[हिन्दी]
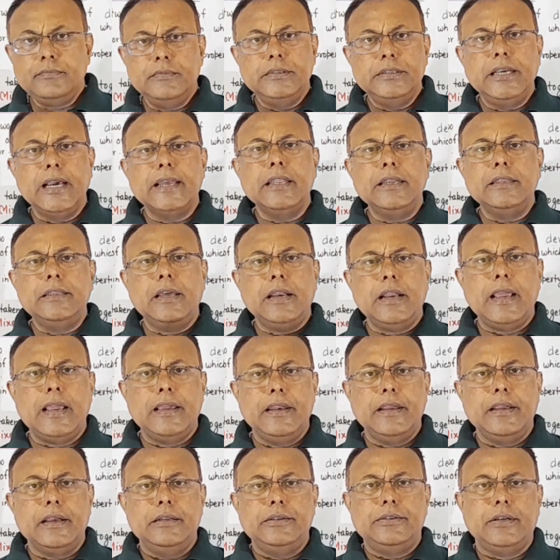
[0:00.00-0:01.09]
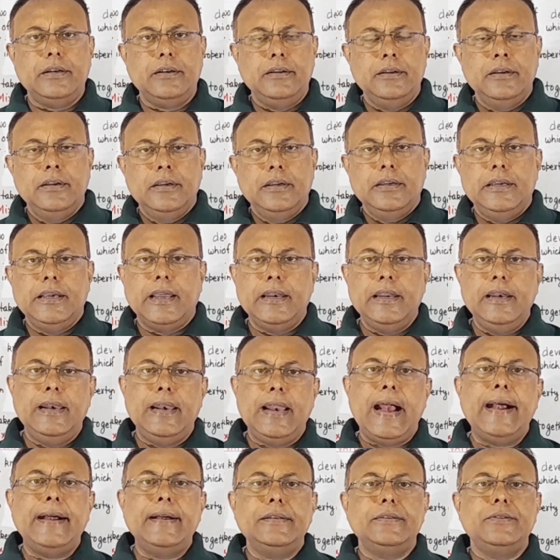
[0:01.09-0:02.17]
ज़्यादातर एग्रीकल्चर यानी
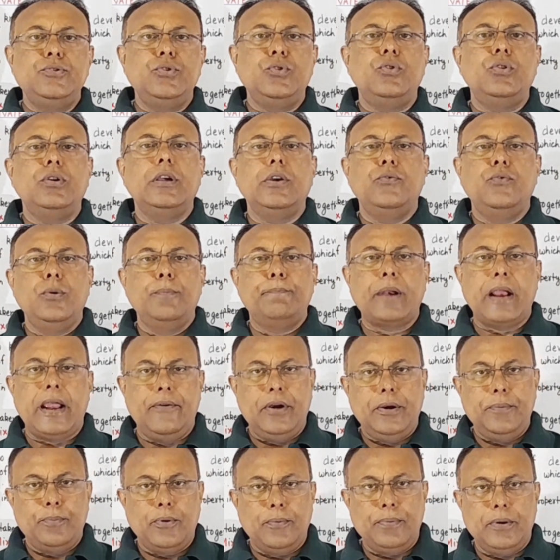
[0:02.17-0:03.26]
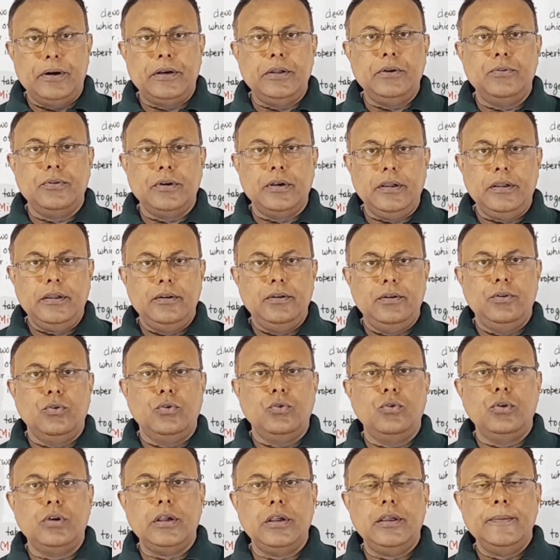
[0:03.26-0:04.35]
लैंड्स जो होंगे वो प्राइवेट प्रॉपर्टी होंगे
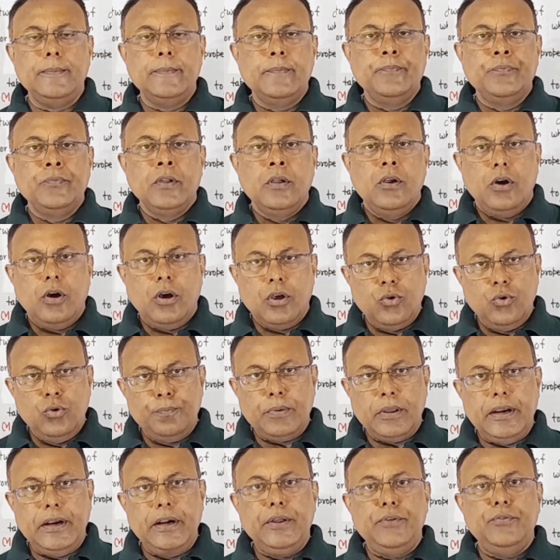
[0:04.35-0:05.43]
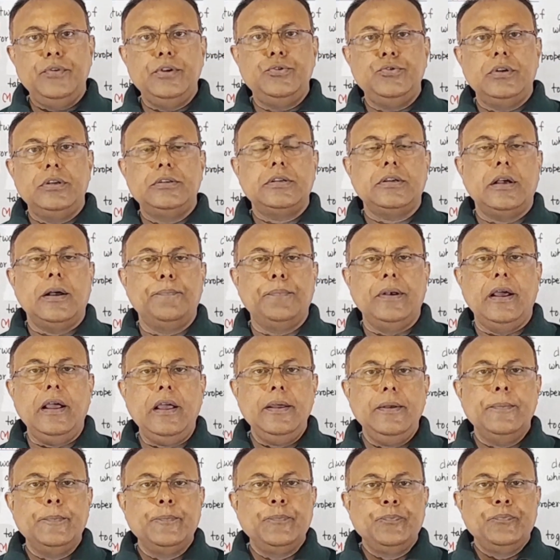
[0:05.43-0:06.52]
लोगों के और उन पर इंडिविजुअल्स अपना
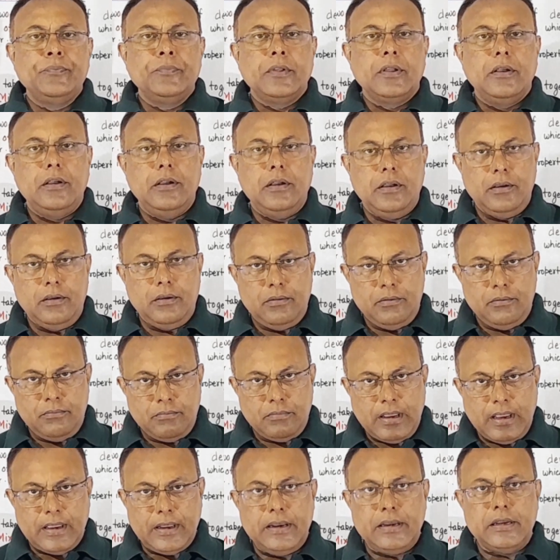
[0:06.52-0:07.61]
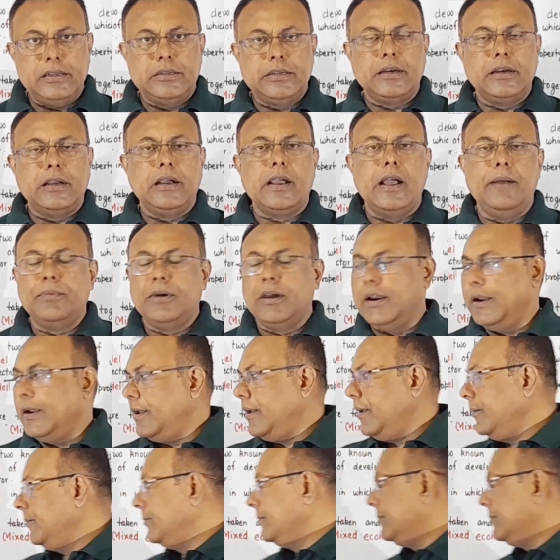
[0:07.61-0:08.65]
एग्रीकल्चर का काम करेंगे